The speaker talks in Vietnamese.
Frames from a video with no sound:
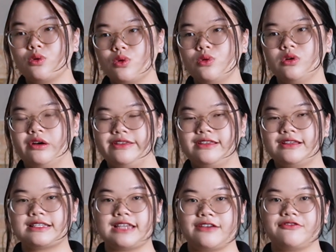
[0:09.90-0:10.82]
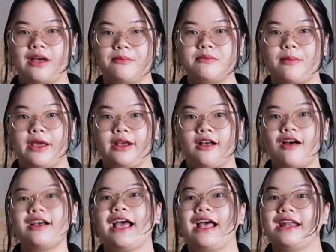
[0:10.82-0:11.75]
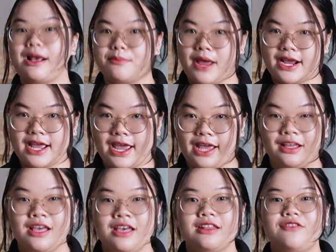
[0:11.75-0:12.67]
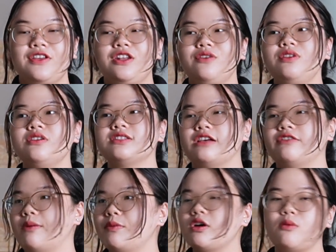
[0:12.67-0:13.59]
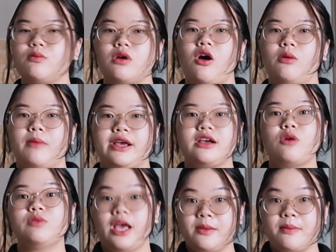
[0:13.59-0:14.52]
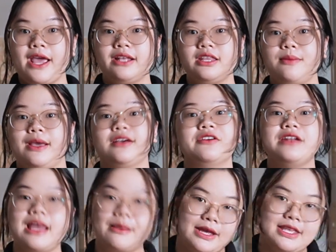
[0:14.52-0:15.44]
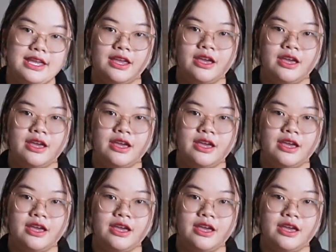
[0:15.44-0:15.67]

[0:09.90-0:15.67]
luôn luôn gửi những cái sản phẩm mà bạn có khả năng bán hàng tại vì nếu như sản phẩm nó không còn bạn không thể bán thì bạn gửi làm cái gì